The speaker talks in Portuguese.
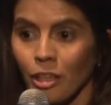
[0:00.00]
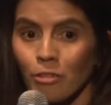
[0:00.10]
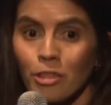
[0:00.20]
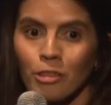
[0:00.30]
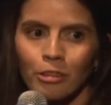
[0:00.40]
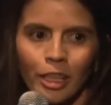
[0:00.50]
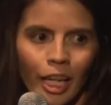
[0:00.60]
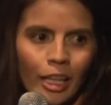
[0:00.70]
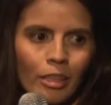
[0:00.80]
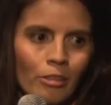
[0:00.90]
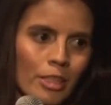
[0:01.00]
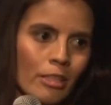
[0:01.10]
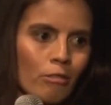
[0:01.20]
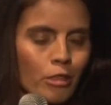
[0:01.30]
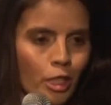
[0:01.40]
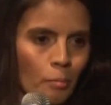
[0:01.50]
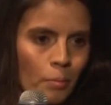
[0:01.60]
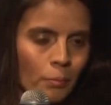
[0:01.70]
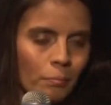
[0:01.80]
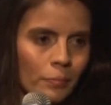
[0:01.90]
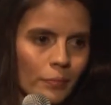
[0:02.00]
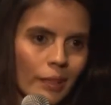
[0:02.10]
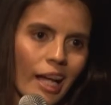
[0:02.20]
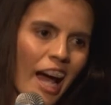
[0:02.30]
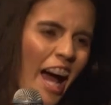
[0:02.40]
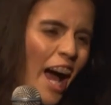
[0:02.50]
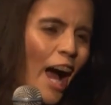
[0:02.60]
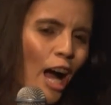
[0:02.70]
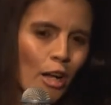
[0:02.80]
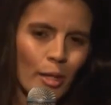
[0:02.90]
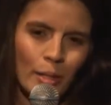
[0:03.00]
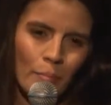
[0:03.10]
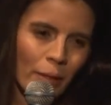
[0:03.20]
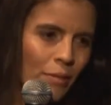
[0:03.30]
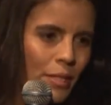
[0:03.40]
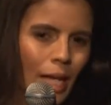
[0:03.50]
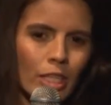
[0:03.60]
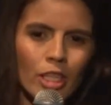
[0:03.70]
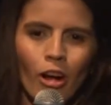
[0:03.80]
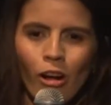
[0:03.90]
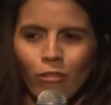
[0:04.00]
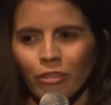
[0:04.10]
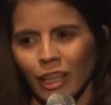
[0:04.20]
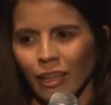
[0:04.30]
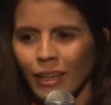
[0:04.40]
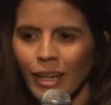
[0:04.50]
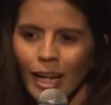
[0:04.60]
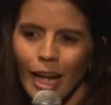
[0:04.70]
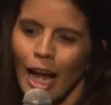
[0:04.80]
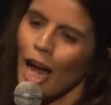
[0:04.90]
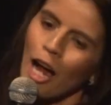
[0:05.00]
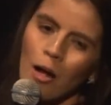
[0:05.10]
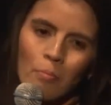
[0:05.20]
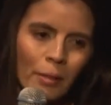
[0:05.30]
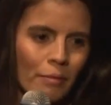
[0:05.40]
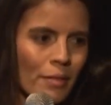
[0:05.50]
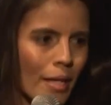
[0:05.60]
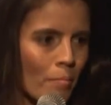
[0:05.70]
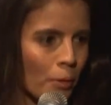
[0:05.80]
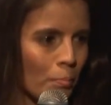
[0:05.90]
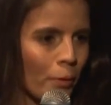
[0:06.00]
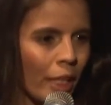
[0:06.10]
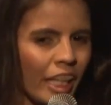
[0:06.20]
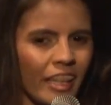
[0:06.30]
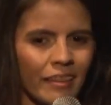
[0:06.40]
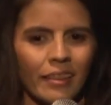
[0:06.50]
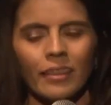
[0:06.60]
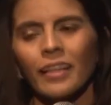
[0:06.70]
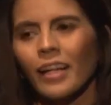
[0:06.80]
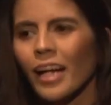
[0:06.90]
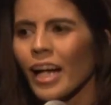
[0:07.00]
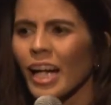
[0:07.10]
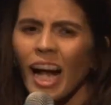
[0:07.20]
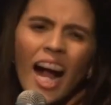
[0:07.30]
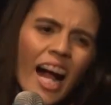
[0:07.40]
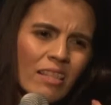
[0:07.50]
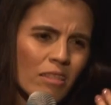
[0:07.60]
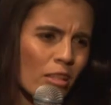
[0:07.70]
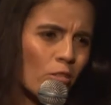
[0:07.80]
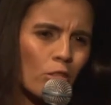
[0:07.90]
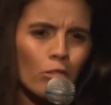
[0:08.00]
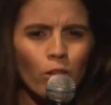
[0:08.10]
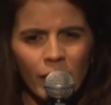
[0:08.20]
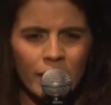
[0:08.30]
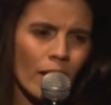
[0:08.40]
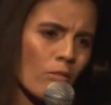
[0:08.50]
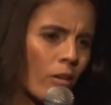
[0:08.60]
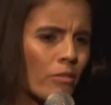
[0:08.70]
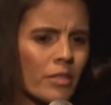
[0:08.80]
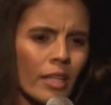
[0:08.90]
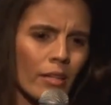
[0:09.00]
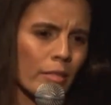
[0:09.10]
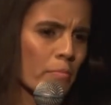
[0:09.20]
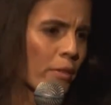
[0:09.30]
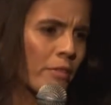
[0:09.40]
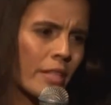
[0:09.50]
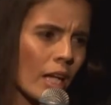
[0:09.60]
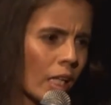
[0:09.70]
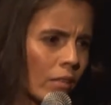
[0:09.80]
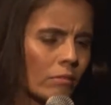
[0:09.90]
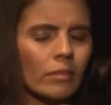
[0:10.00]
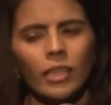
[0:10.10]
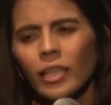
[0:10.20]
eu escutei coisas do tipo: Ah, é porque você é jovem. Ah, porque você é muito bonita. Ah, isso, são, isso é o ônus da nossa profissão.